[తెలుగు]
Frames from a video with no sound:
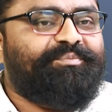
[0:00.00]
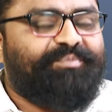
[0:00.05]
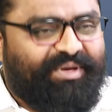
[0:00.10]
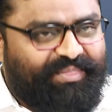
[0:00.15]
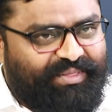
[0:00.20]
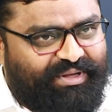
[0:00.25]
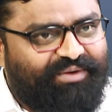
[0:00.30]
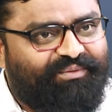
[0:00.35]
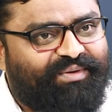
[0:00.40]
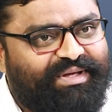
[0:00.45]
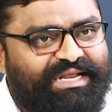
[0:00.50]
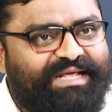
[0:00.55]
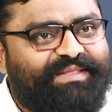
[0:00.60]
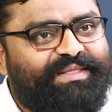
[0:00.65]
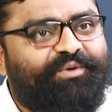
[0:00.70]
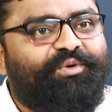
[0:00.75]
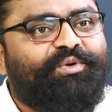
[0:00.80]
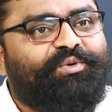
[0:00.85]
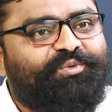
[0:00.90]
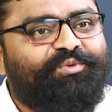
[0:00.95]
పథకం అనేది
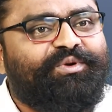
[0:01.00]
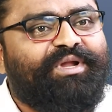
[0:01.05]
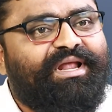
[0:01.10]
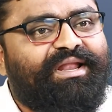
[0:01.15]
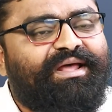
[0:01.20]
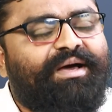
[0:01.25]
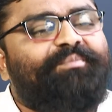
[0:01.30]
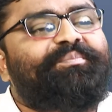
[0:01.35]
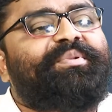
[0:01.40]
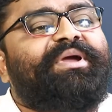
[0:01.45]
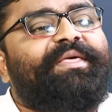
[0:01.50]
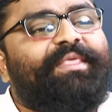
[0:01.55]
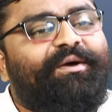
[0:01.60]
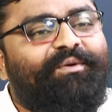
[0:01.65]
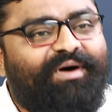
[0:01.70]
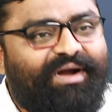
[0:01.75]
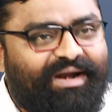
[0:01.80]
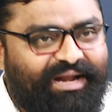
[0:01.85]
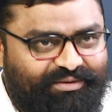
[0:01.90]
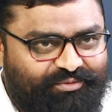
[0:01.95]
ఎవరికి ఉండాలా
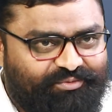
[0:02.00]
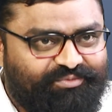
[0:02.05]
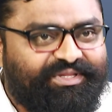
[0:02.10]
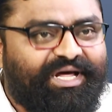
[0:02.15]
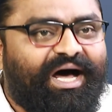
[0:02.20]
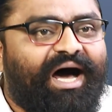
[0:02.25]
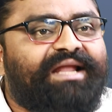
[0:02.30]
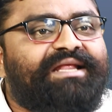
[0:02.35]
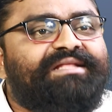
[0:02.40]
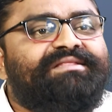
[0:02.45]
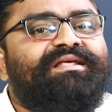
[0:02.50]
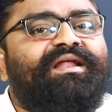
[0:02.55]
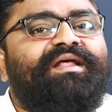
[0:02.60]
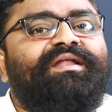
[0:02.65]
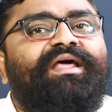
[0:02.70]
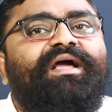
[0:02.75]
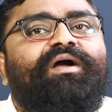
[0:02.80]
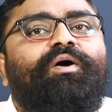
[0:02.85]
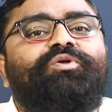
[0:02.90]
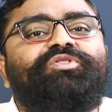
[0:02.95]
పేదవాళ్లకు దారిద్ర
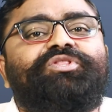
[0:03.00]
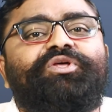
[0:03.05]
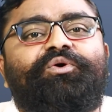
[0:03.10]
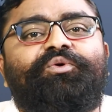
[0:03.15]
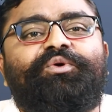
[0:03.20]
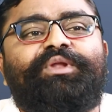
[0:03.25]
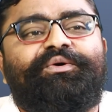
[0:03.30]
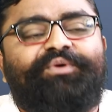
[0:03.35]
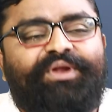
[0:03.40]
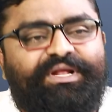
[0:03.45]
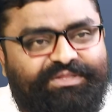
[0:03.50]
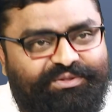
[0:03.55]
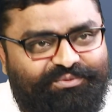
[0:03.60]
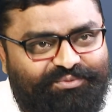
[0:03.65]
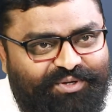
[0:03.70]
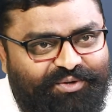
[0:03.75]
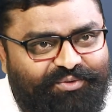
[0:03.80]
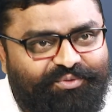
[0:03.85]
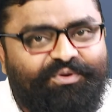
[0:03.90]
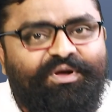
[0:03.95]
రేఖకు దిగువన ఎవరైతే
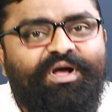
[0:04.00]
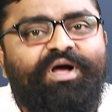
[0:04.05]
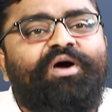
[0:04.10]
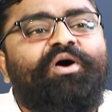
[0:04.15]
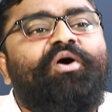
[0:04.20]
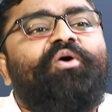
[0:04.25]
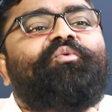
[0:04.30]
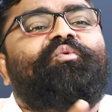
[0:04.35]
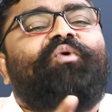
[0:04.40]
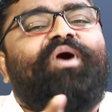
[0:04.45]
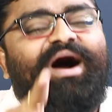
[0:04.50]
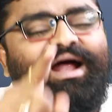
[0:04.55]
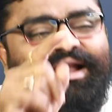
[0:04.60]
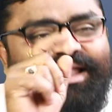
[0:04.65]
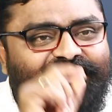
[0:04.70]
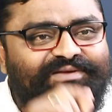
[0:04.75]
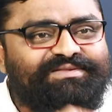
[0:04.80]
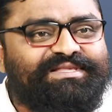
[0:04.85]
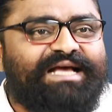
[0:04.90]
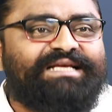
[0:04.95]
ఉన్నారో
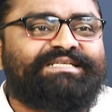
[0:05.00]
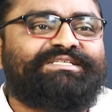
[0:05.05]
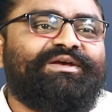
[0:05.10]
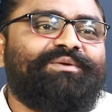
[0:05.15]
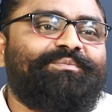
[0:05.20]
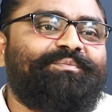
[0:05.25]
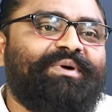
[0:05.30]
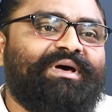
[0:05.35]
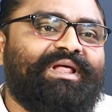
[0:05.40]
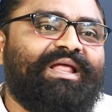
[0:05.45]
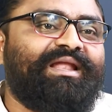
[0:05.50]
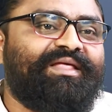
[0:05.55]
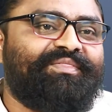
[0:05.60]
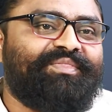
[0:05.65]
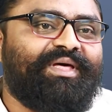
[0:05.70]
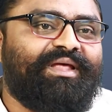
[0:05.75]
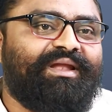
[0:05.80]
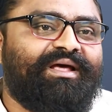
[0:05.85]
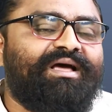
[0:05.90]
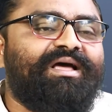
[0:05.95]
వాళ్ళకు సంక్షేమ పాలు
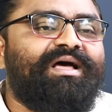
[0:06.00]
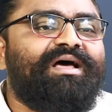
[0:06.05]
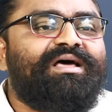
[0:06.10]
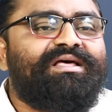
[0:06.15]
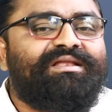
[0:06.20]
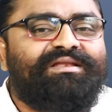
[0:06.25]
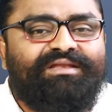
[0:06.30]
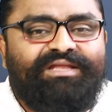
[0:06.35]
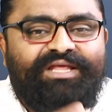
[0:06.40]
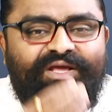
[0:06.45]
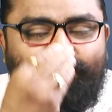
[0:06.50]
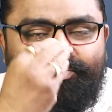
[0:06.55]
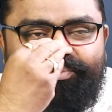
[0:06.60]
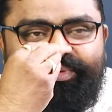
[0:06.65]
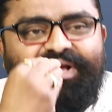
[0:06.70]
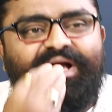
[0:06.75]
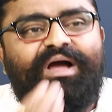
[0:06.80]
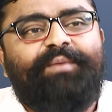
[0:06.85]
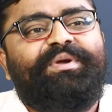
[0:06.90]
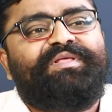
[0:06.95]
అందాలా నీకు
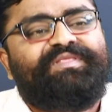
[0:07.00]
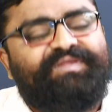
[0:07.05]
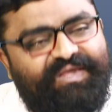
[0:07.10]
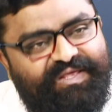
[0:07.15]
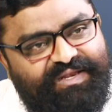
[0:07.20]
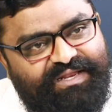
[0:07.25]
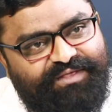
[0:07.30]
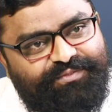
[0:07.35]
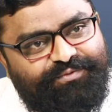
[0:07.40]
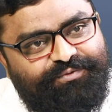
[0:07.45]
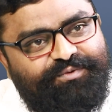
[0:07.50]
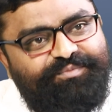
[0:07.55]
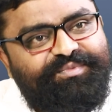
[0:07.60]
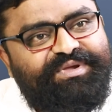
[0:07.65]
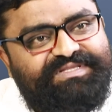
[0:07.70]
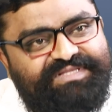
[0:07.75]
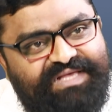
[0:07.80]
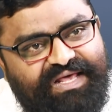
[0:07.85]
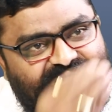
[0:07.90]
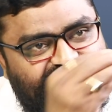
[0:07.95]
మింగ మెతికే లేదు
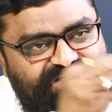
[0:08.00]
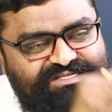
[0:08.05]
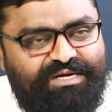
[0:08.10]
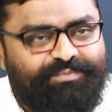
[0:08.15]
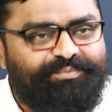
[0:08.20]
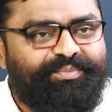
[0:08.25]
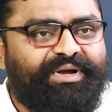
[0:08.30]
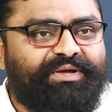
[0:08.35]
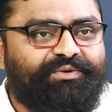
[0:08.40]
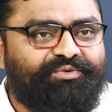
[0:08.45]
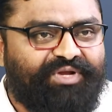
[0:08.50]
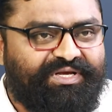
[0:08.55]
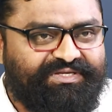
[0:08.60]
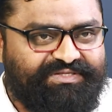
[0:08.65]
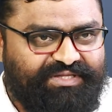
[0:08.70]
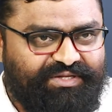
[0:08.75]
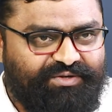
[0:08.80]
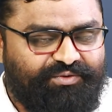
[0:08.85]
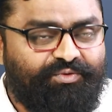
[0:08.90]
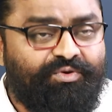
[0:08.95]
మీసాలకు సంపంగను
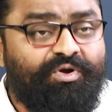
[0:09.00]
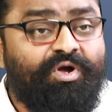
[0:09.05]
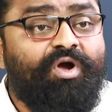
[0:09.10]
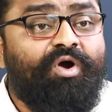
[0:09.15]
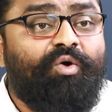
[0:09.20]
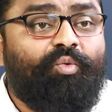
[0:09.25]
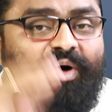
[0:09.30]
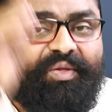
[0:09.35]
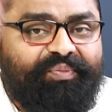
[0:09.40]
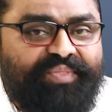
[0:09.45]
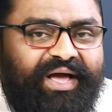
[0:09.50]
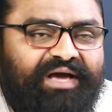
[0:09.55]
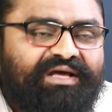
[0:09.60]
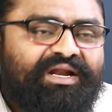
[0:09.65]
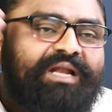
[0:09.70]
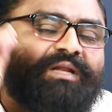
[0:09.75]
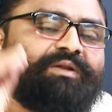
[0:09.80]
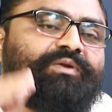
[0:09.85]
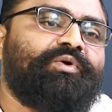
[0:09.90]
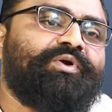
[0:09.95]
రాస్తాను వంద
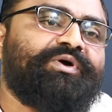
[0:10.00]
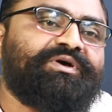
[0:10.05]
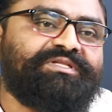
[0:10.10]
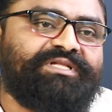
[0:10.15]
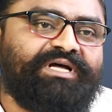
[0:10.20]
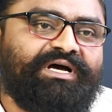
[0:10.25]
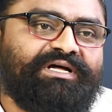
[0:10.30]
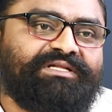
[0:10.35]
ఎకరాల నోడుకు